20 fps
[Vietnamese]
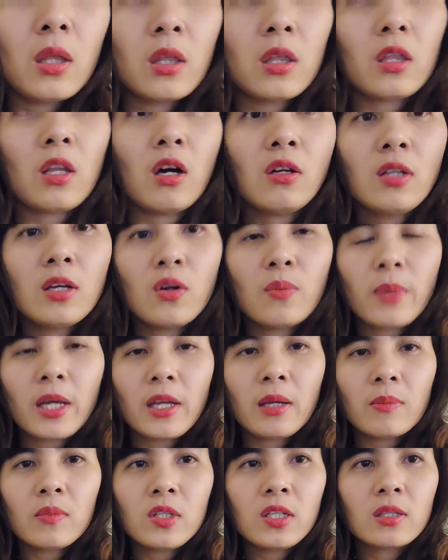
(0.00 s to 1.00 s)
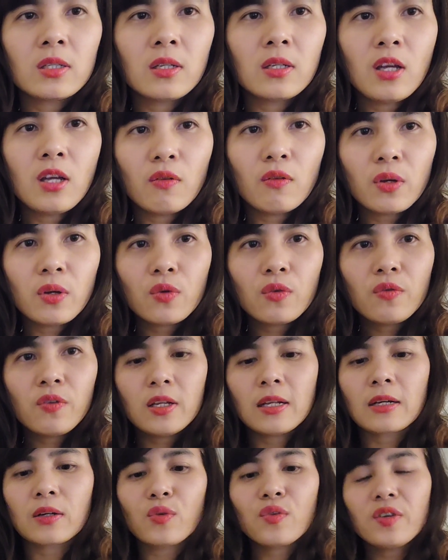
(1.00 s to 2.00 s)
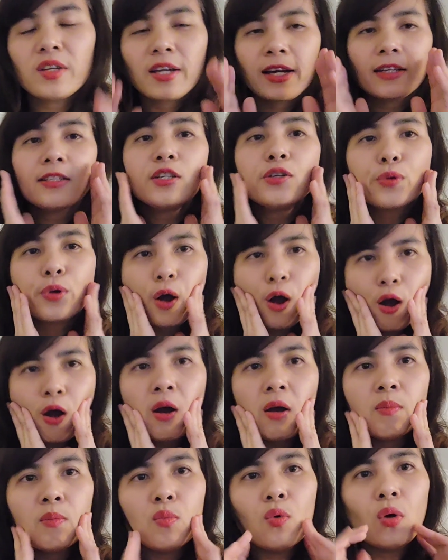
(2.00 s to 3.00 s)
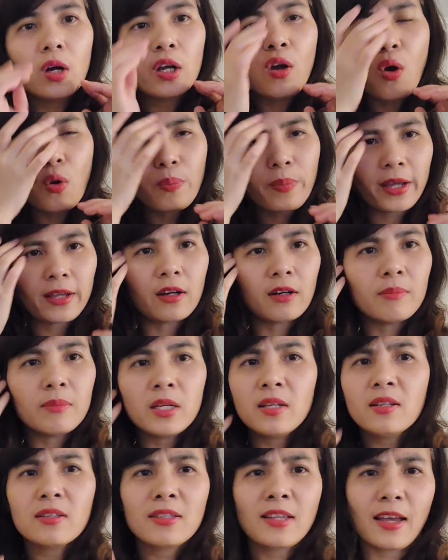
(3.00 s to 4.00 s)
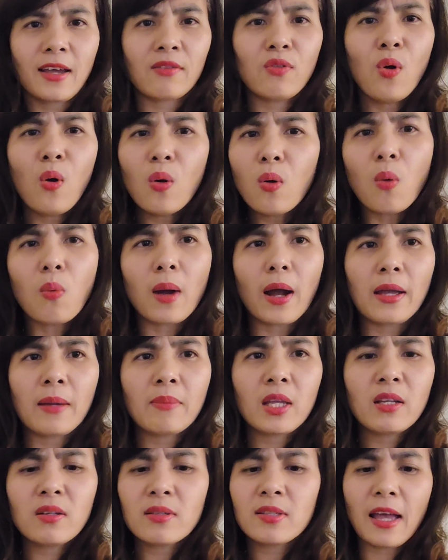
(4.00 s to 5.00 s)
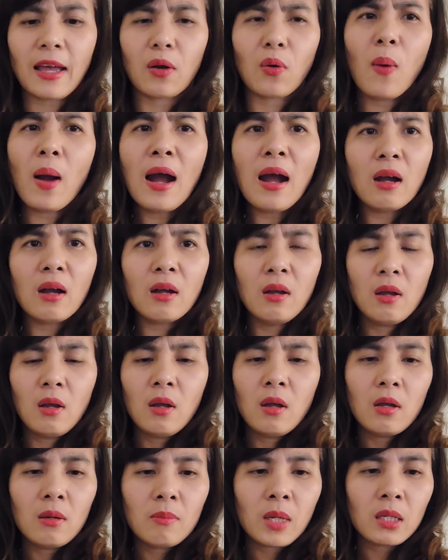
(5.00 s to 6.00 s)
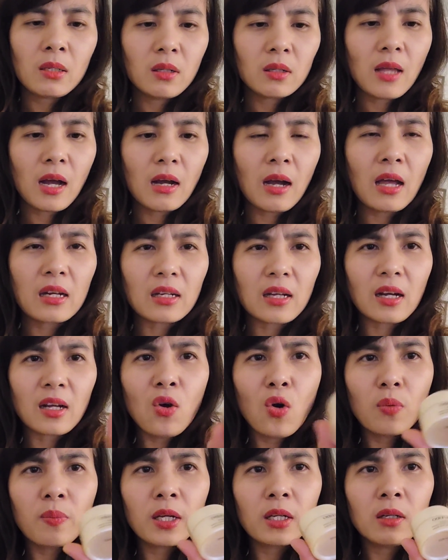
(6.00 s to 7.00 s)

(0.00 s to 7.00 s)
đó thì hôm nay em chỉ giới thiệu với quý vị là quý vị hãy chịu khó mua cái hộp này ở Mỹ nó rẻ vô cùng mà em thấy nó rẻ quá mà được tặng hẳn cả cái hộp này